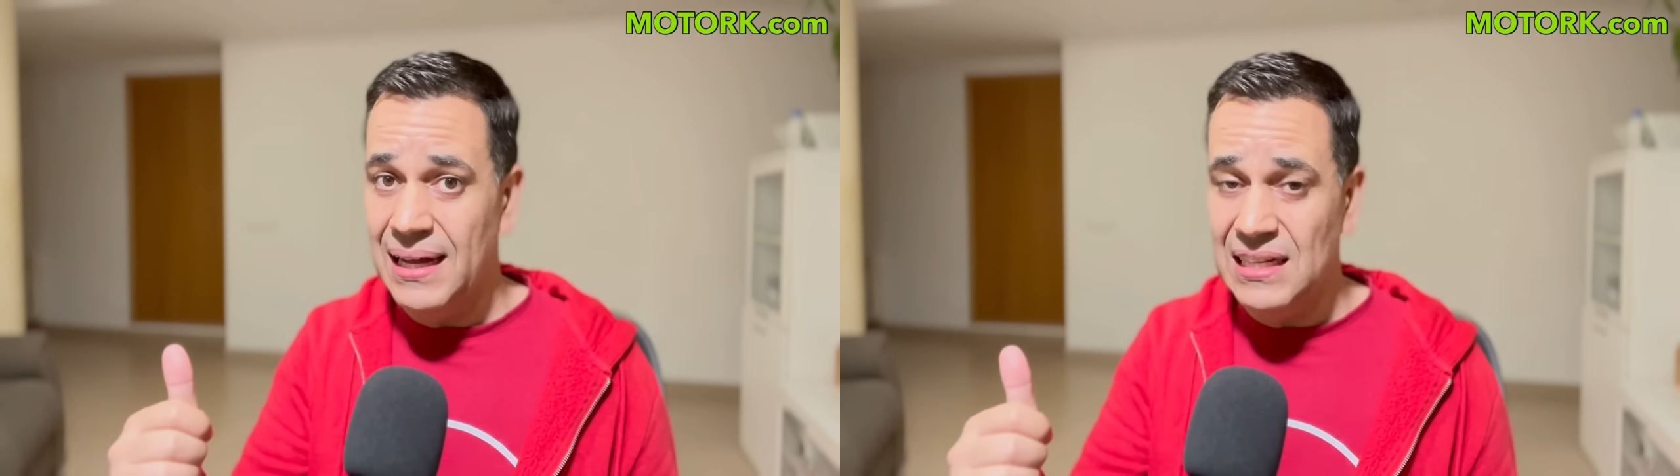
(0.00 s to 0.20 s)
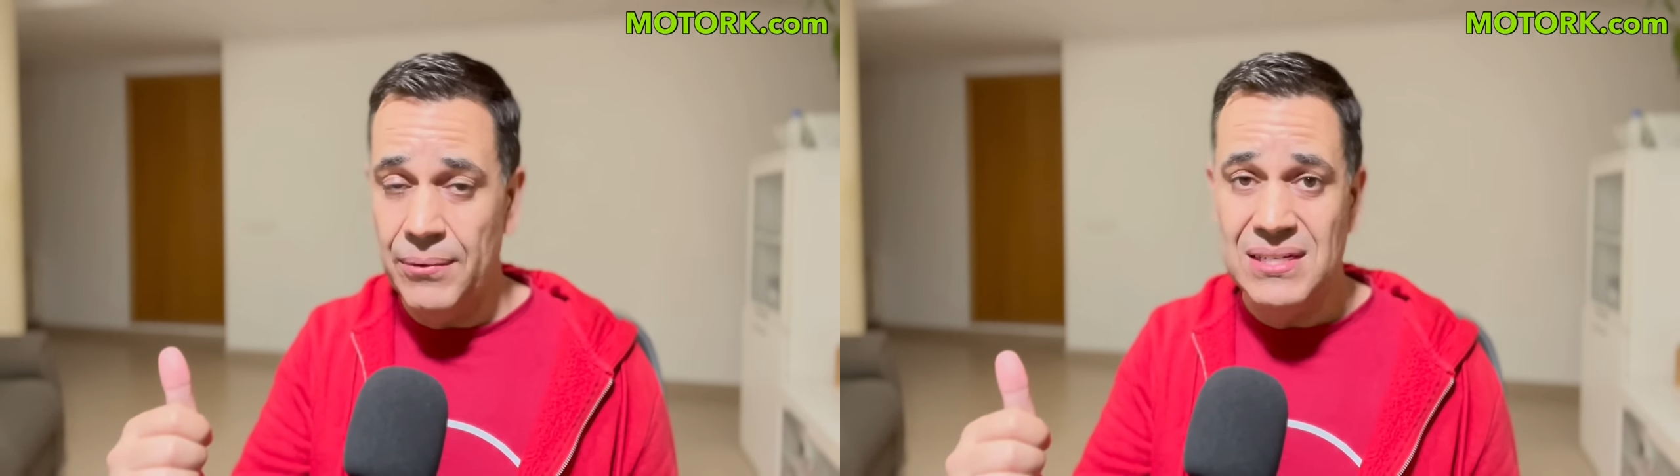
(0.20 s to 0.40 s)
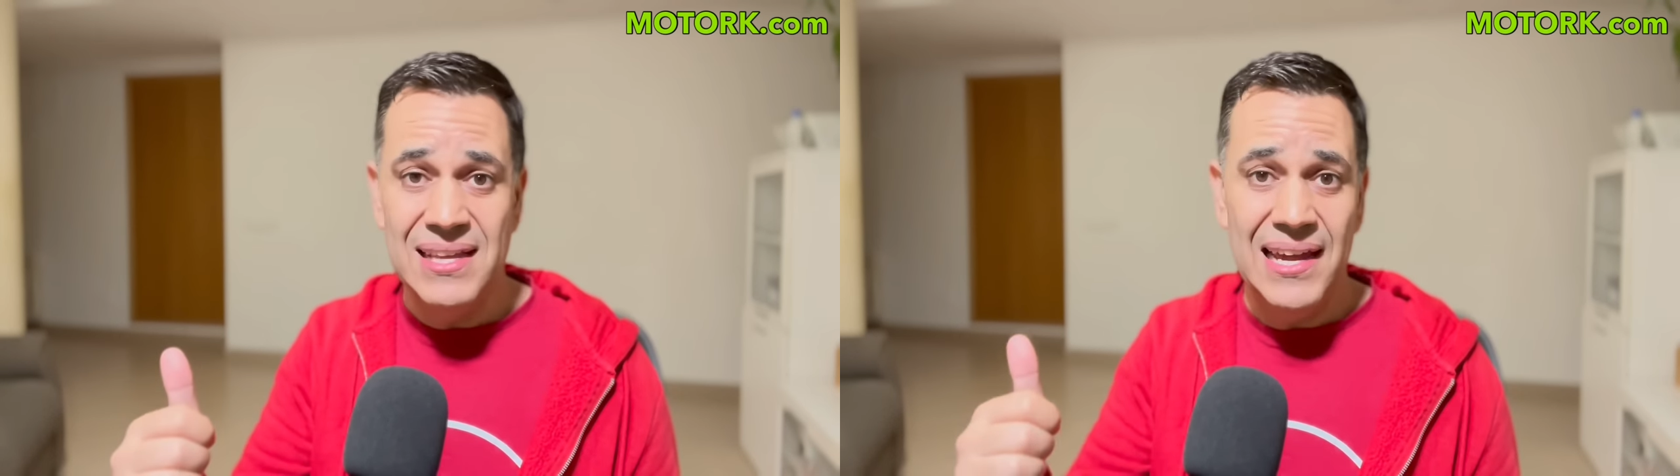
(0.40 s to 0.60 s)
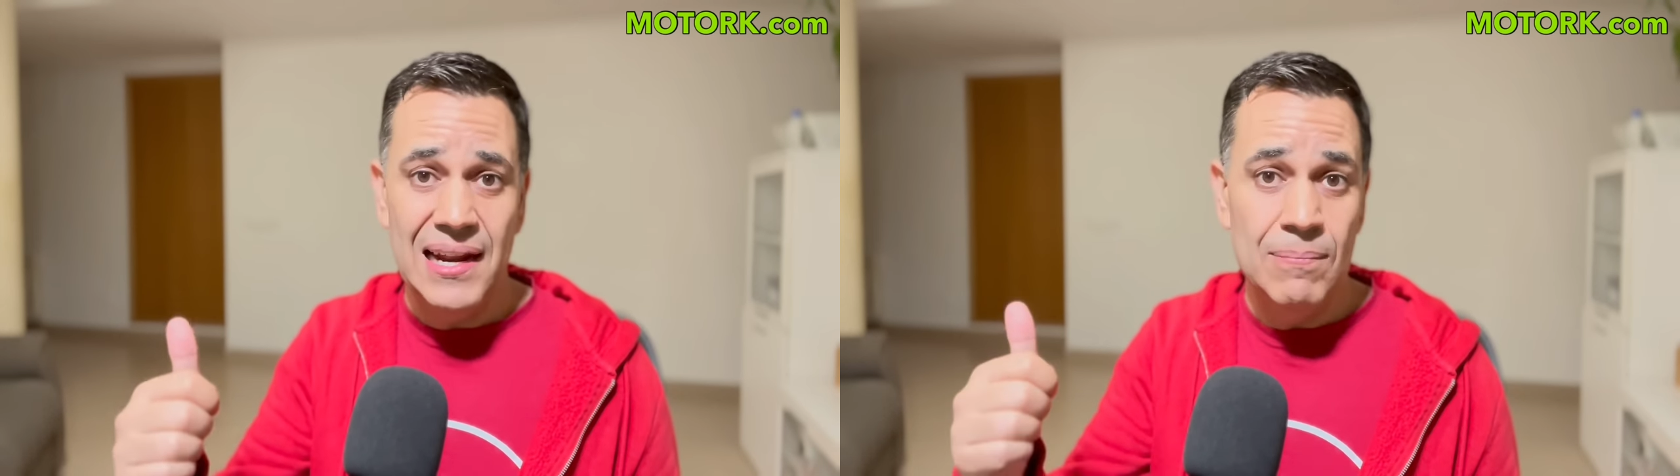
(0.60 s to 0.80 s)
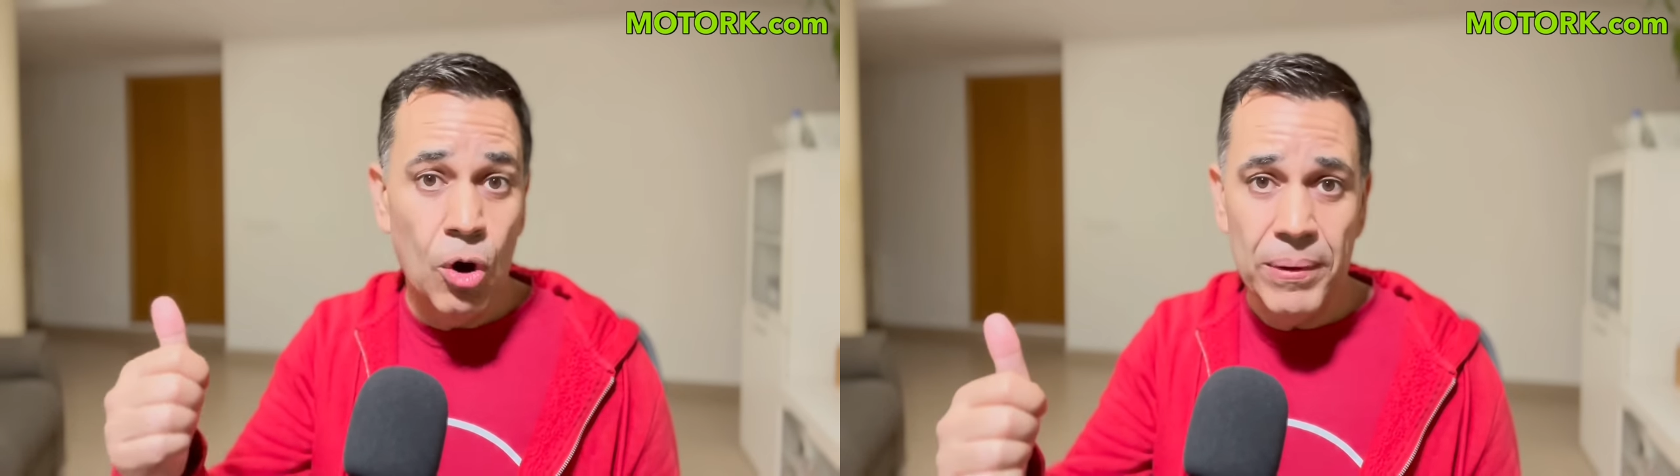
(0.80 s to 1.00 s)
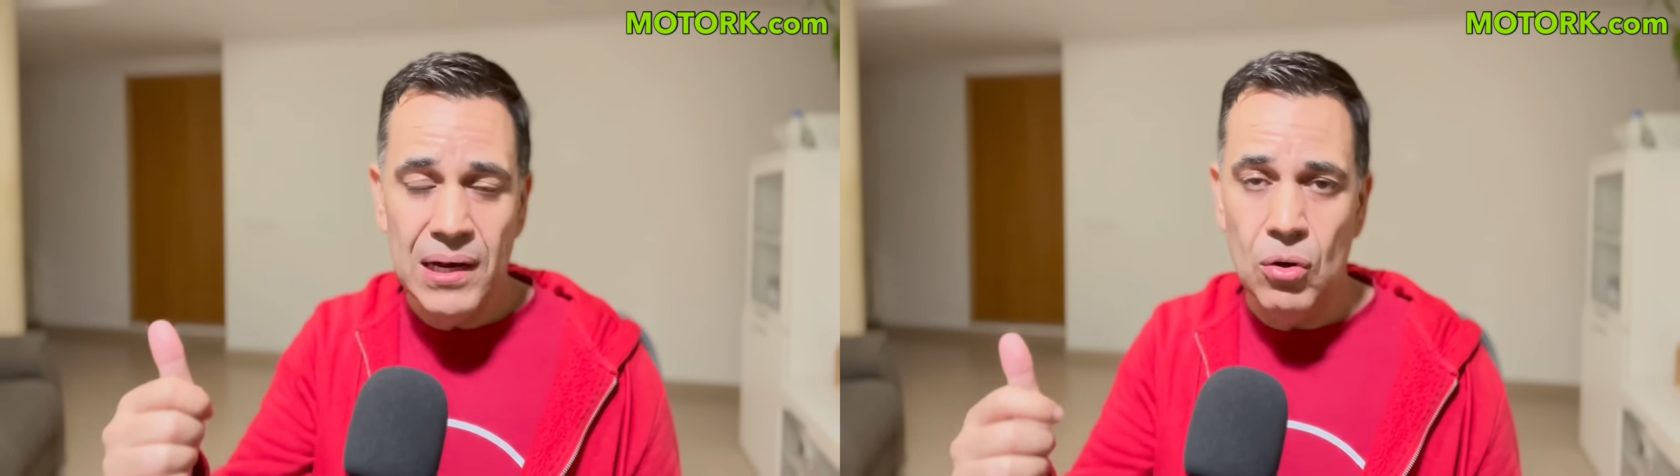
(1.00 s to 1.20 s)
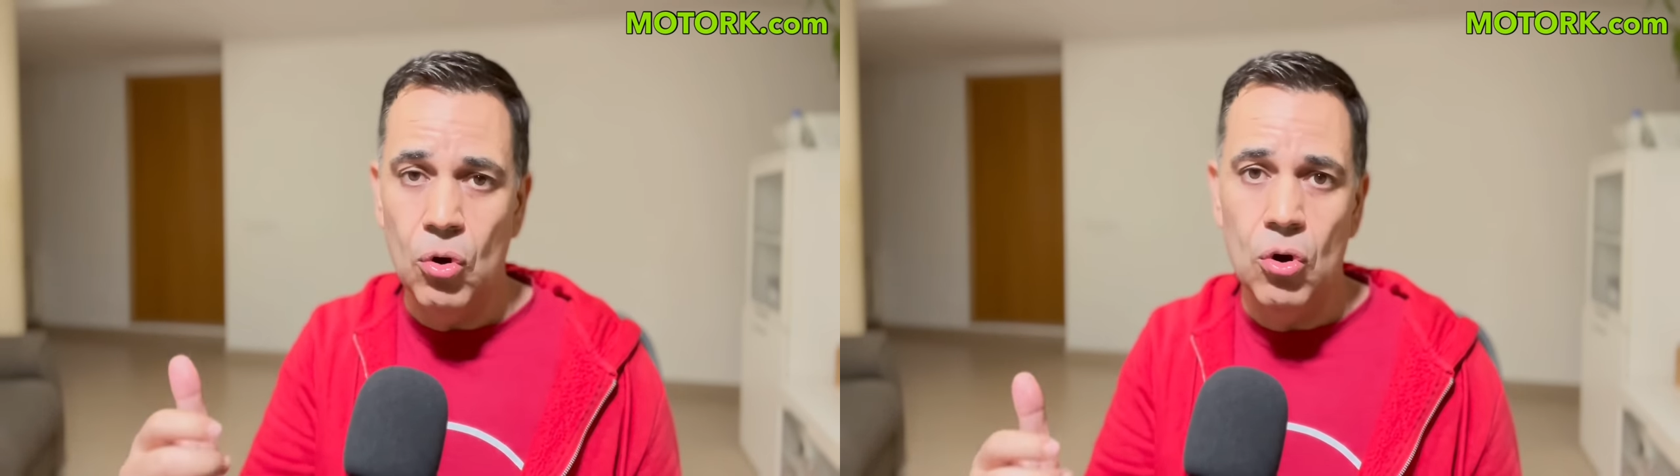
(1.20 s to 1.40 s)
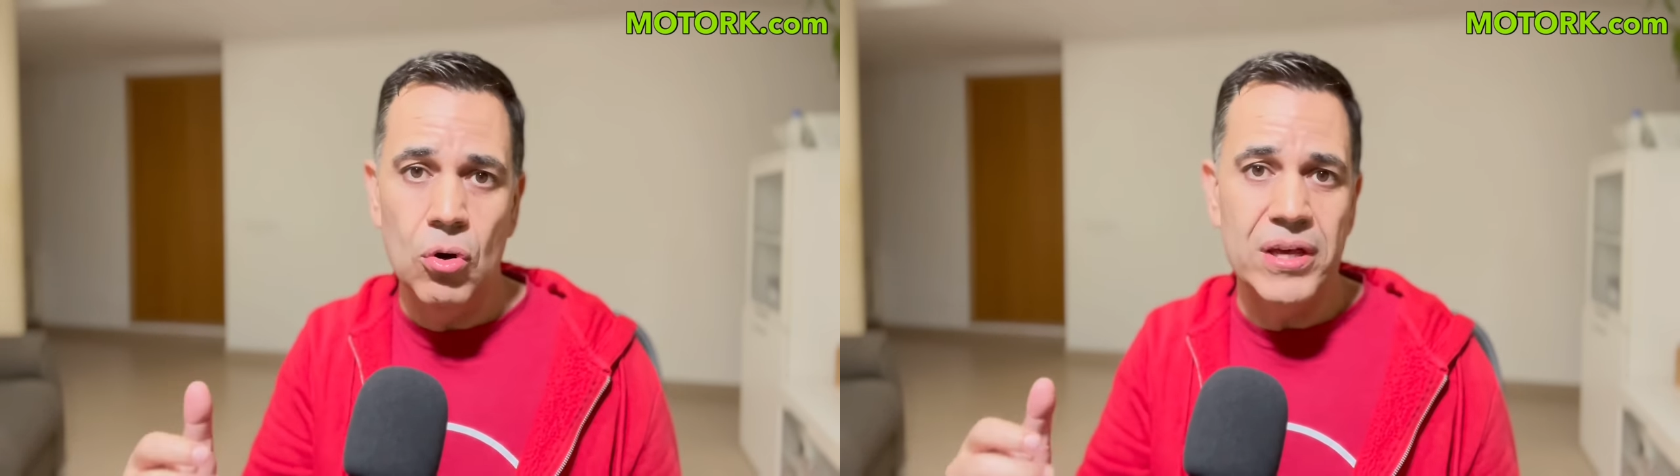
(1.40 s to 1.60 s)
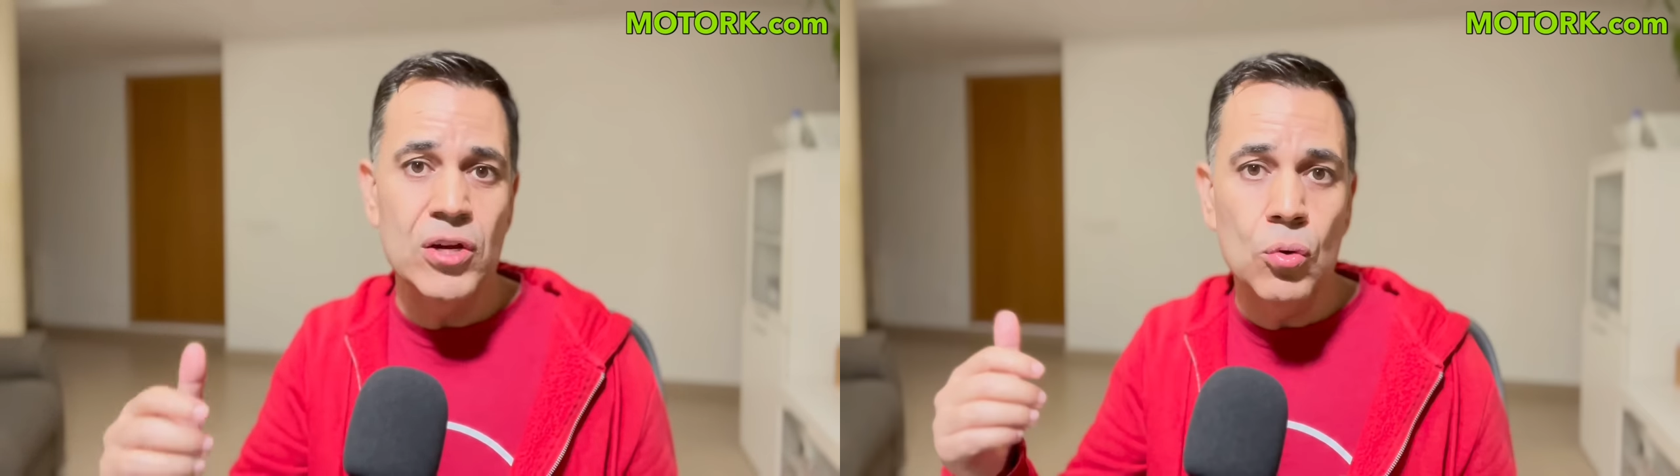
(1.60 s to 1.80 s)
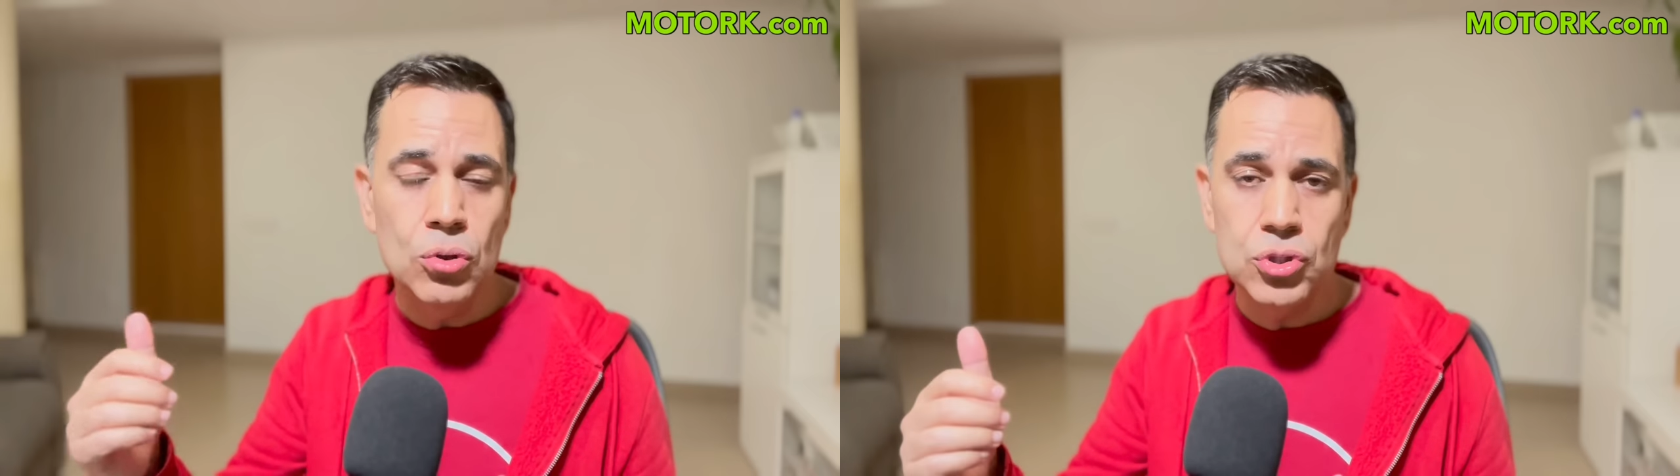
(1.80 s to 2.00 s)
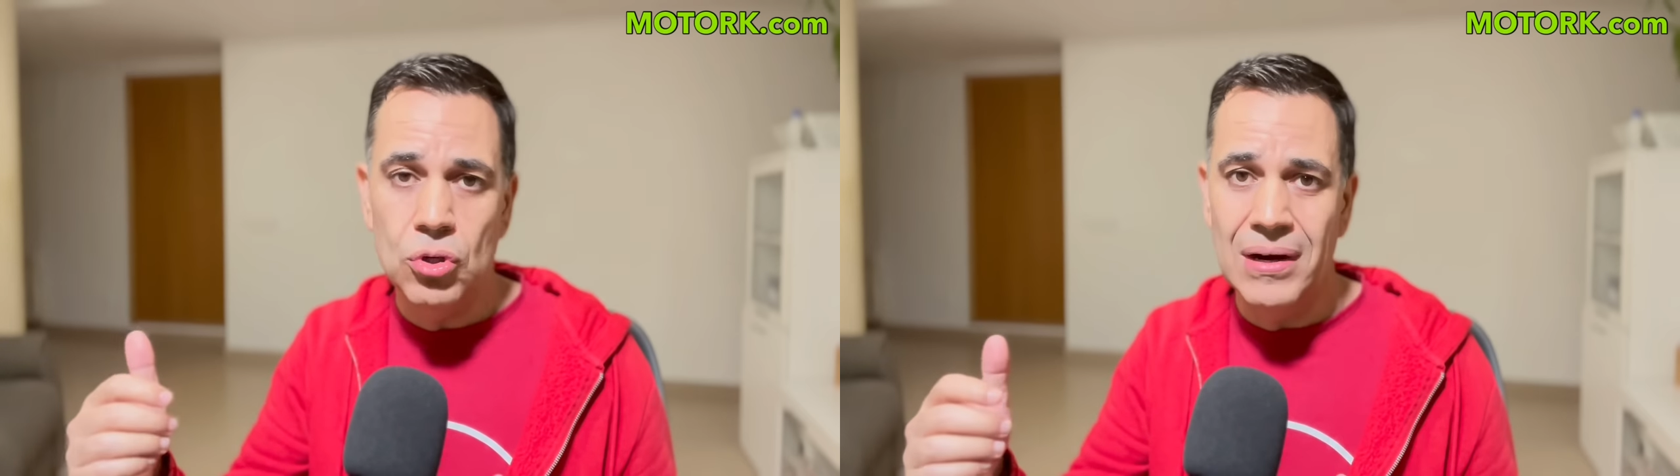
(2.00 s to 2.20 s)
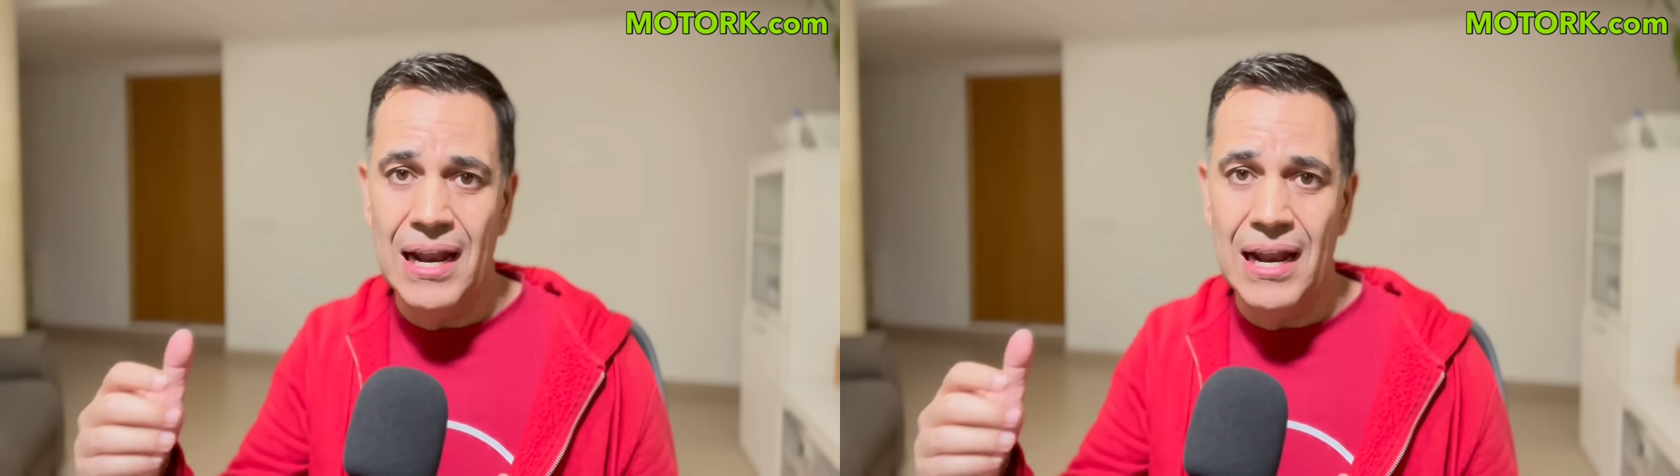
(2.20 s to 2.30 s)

a través del móvil o incluso